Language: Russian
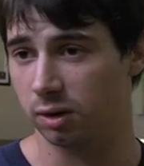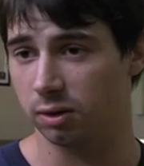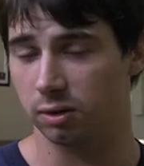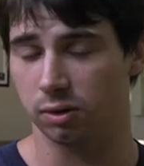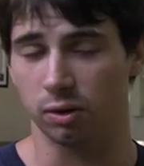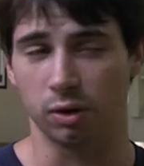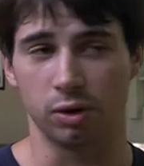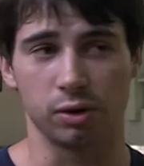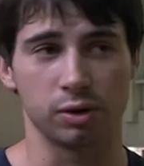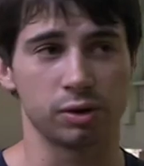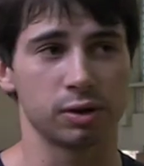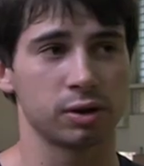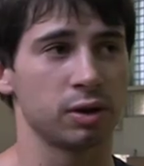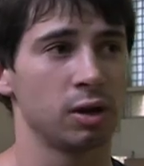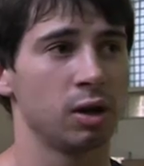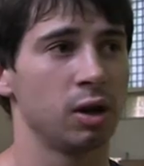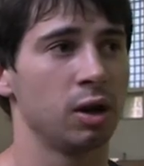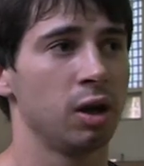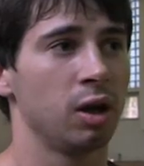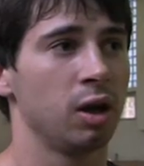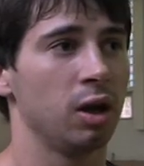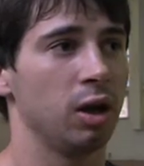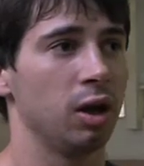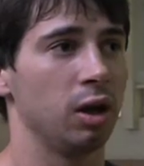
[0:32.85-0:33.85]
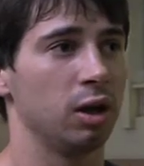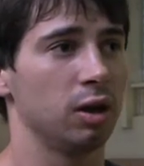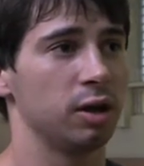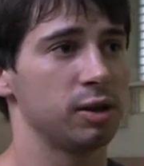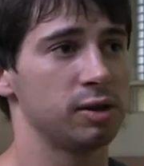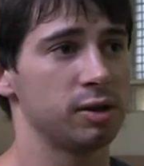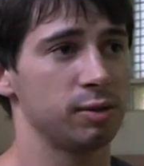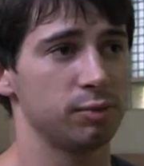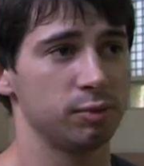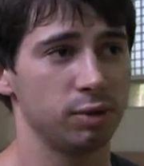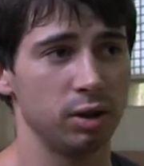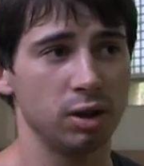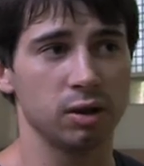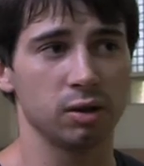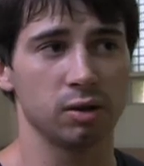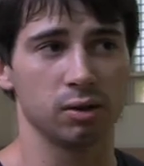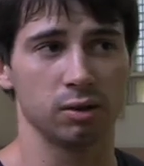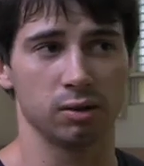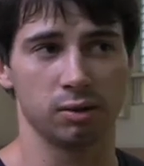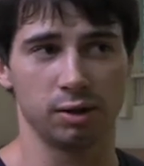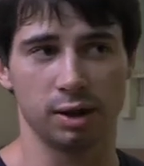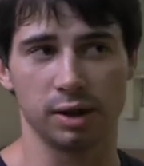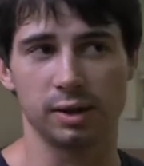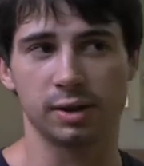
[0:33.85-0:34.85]
То есть э, на самом
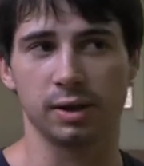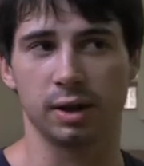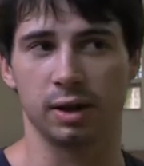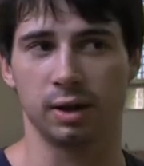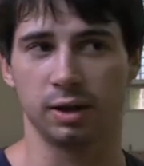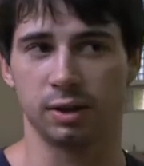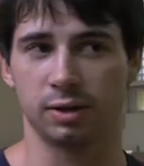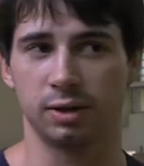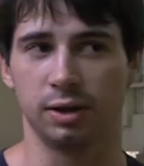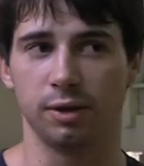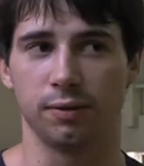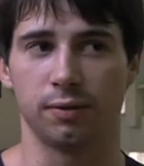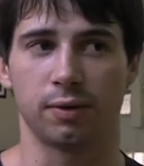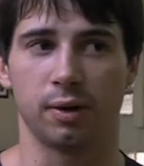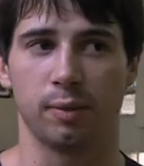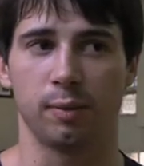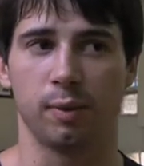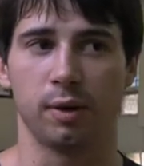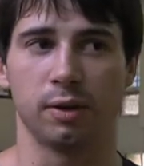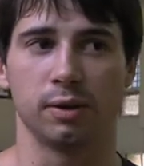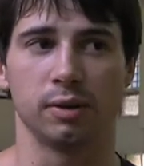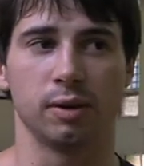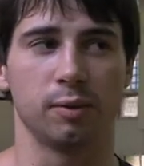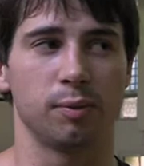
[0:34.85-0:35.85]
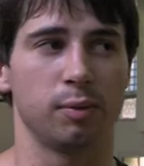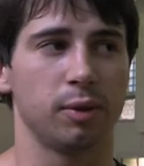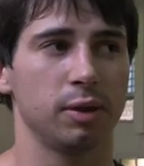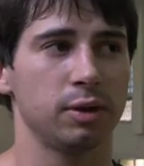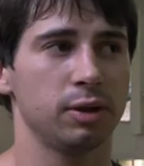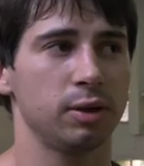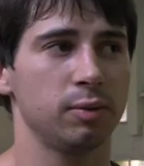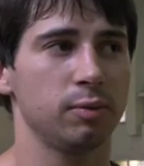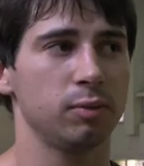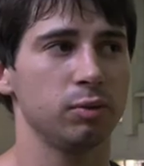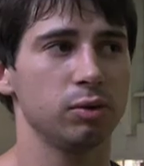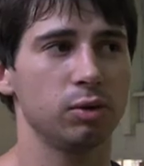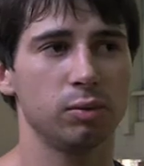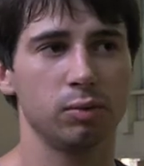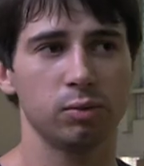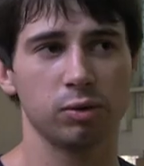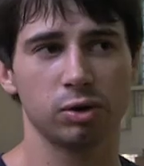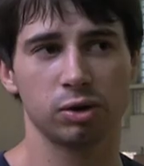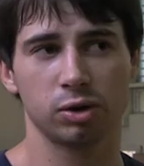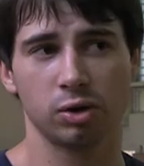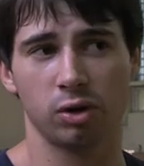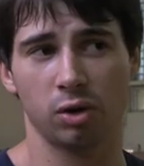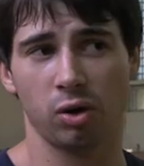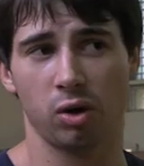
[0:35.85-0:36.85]
деле есть коллектив в команде, поэтому думаю,
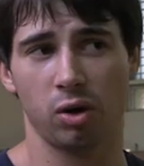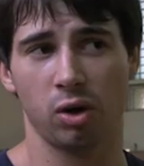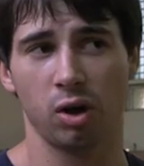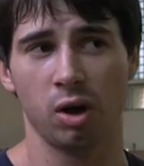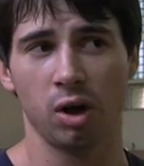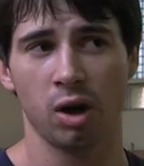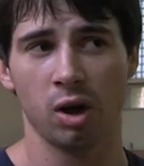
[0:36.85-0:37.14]
что